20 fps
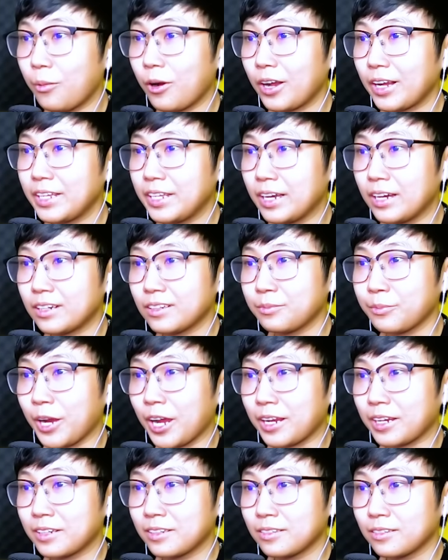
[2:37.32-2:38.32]
không có cái gì hết các
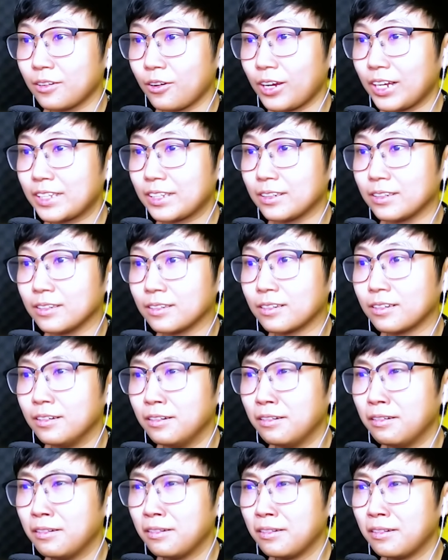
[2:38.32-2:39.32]
bạn có cái tường
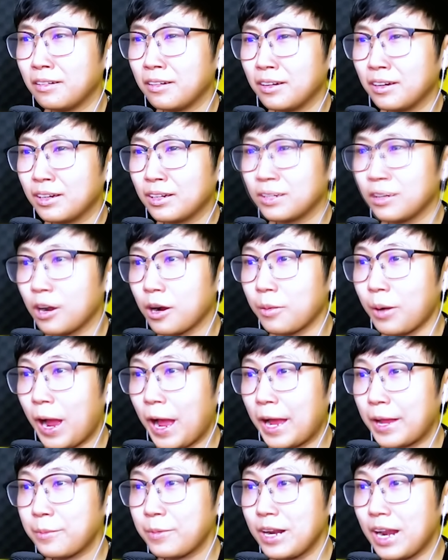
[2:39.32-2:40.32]
phần
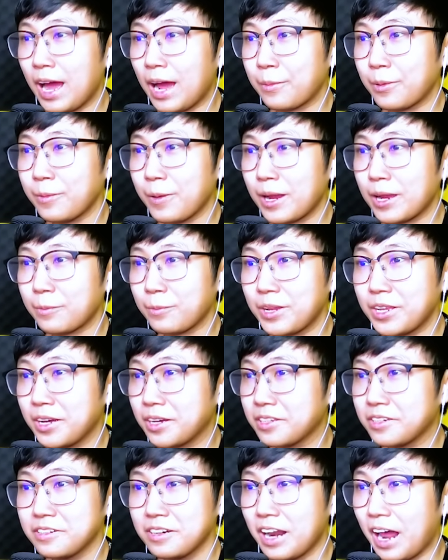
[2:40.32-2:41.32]
2 mới làm các bạn bây
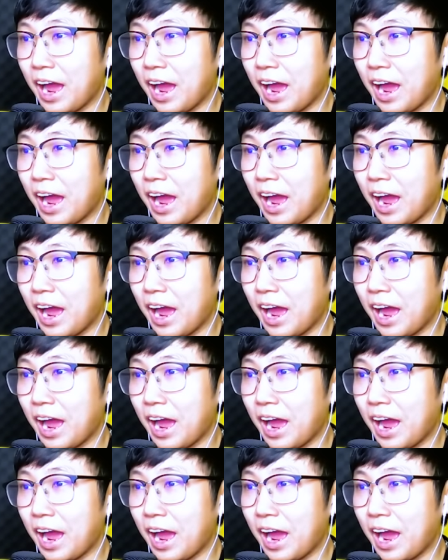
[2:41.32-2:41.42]
giờ chưa